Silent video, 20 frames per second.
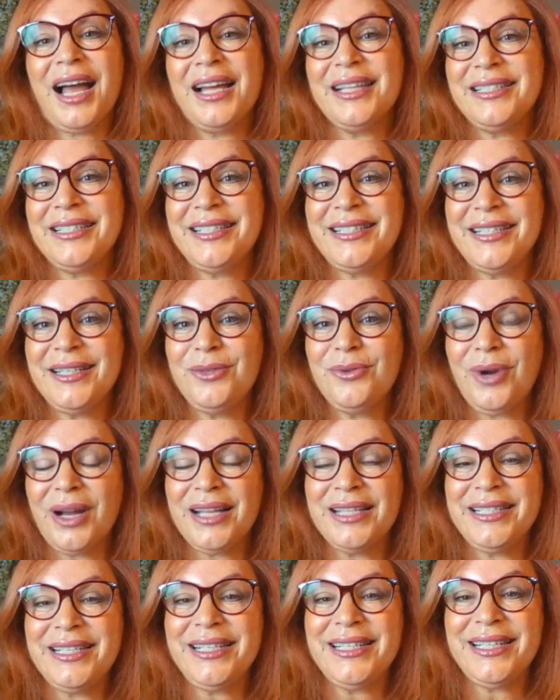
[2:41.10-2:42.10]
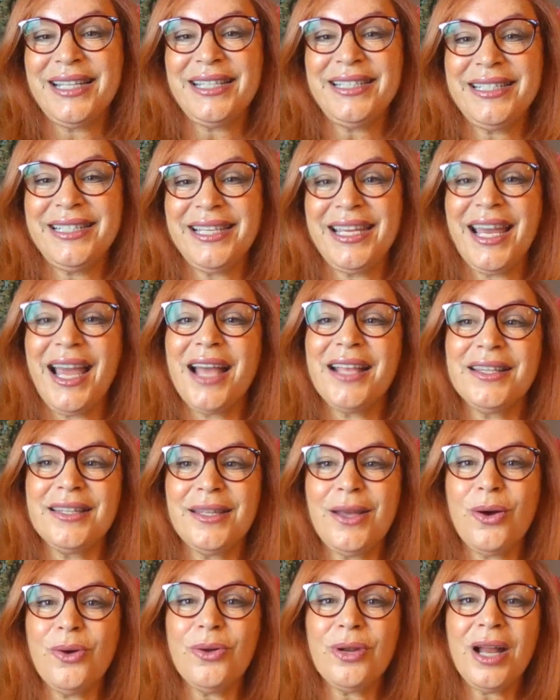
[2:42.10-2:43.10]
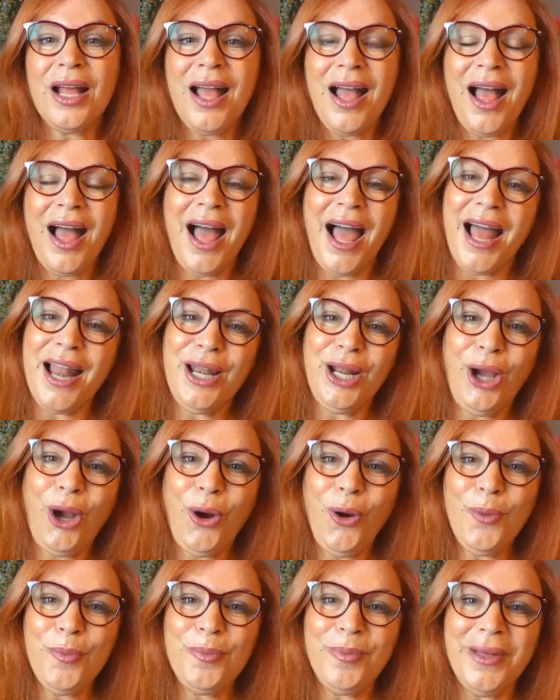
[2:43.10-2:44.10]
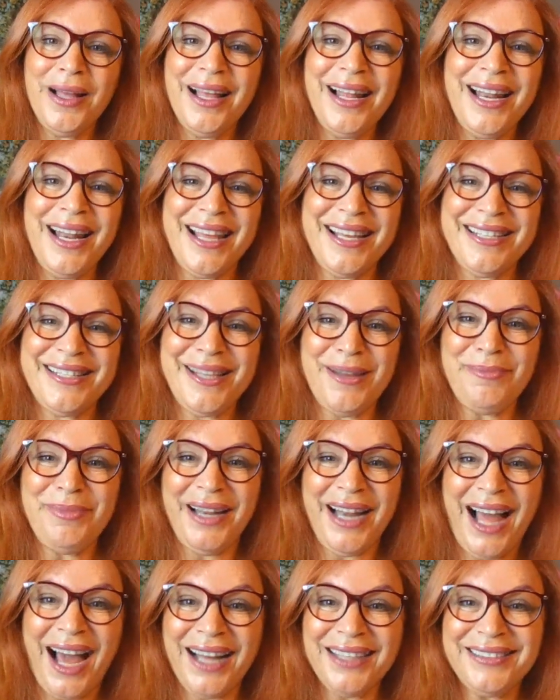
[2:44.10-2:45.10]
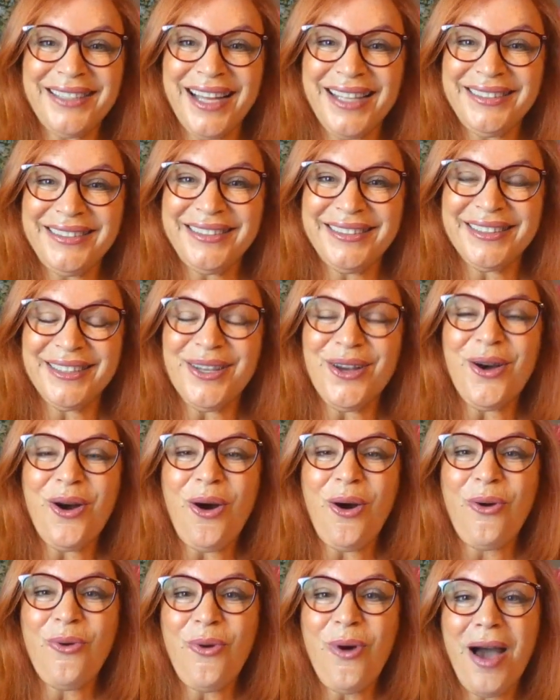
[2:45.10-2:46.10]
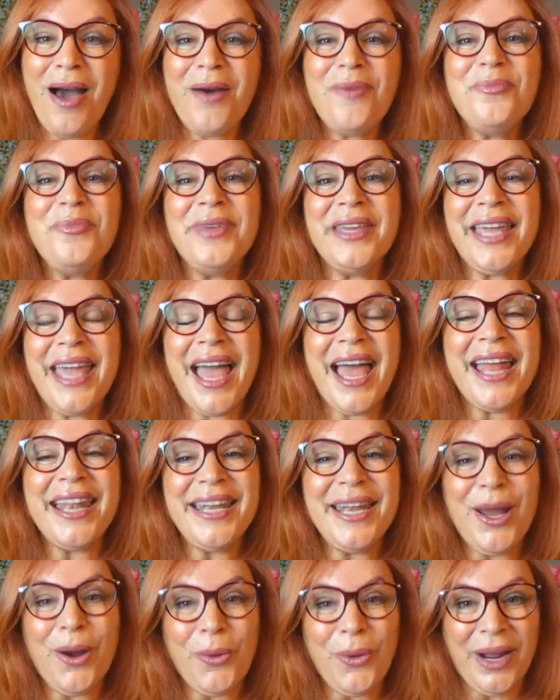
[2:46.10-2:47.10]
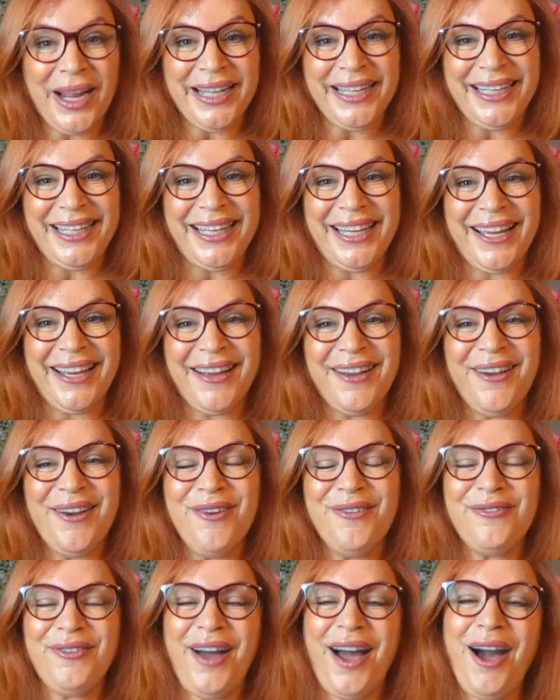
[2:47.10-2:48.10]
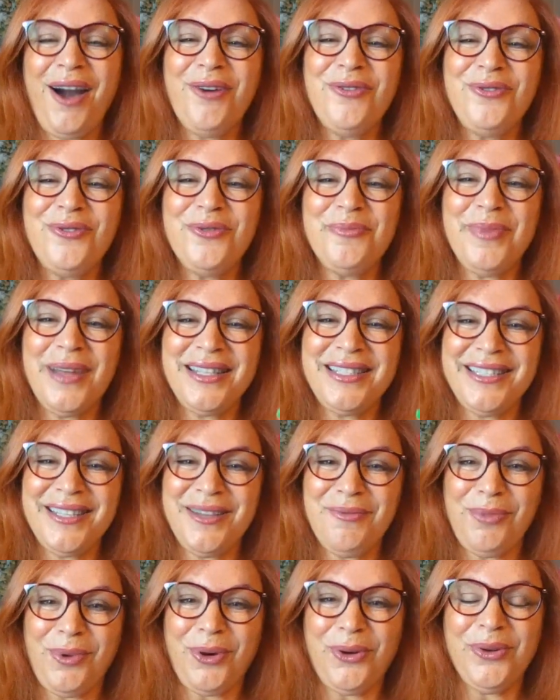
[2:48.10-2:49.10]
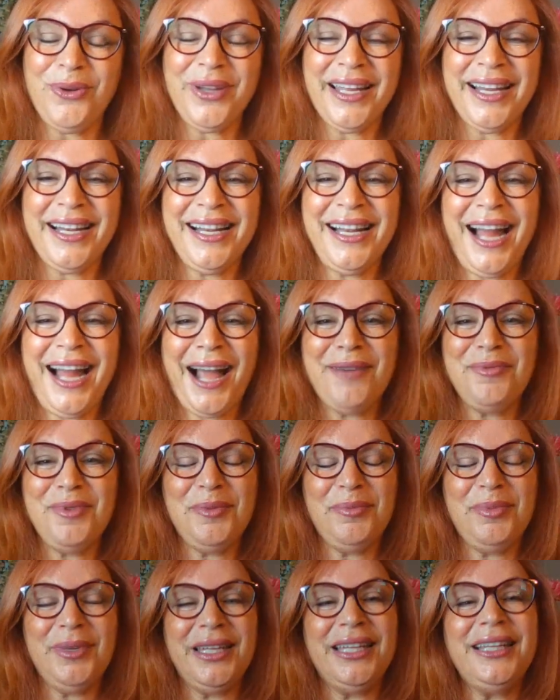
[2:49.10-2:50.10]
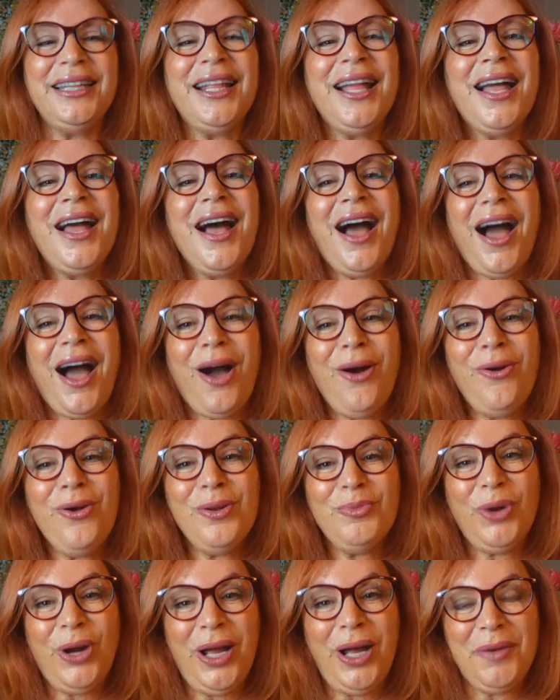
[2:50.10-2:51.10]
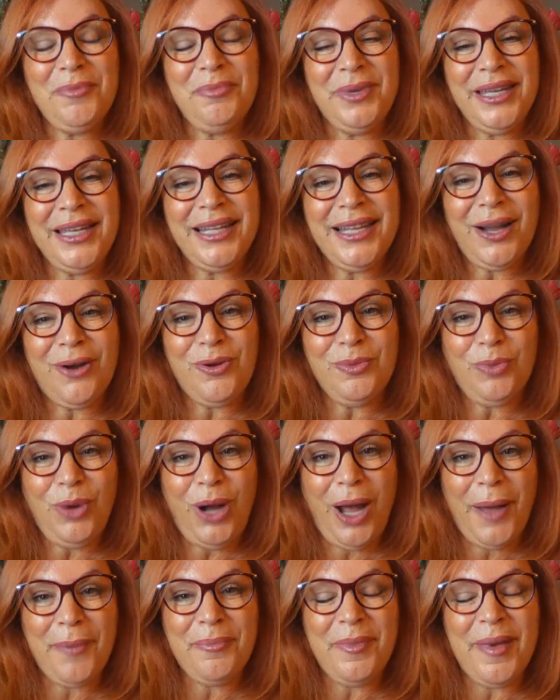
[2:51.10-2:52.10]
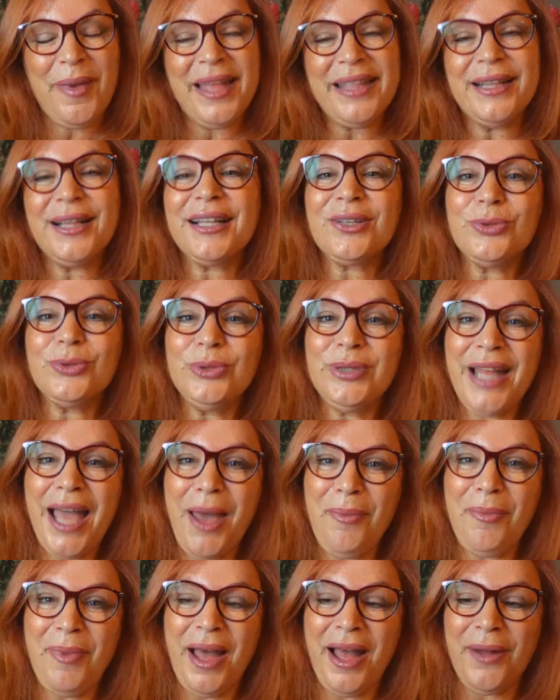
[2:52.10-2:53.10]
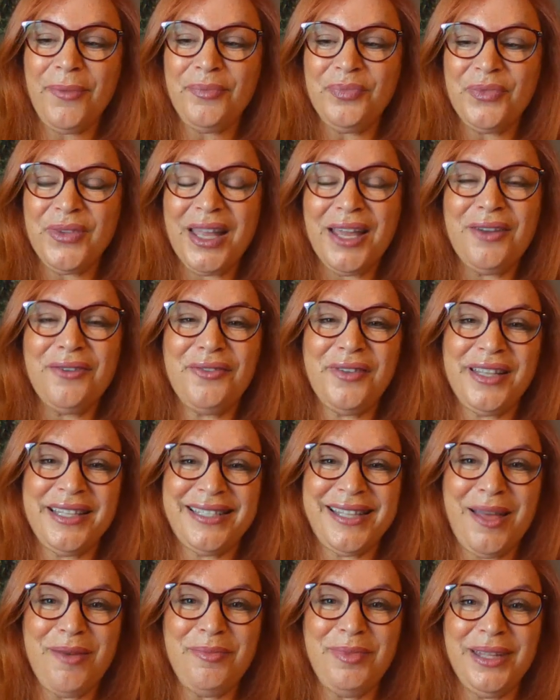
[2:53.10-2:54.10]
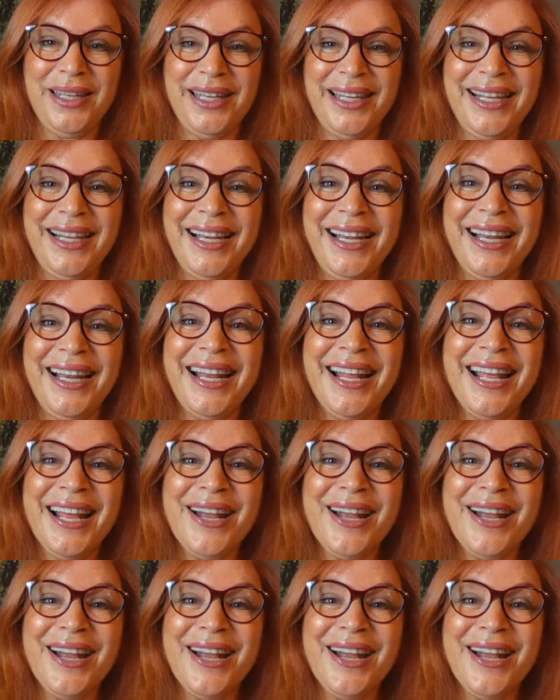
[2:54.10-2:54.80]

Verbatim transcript: عزيزي وعزيزتي الثور الحب ليس بالعدد هو بالنوعية فحاولوا ما تجمعوا كل الحبيبين أو المحبين أو المحبات القدامى في سبيل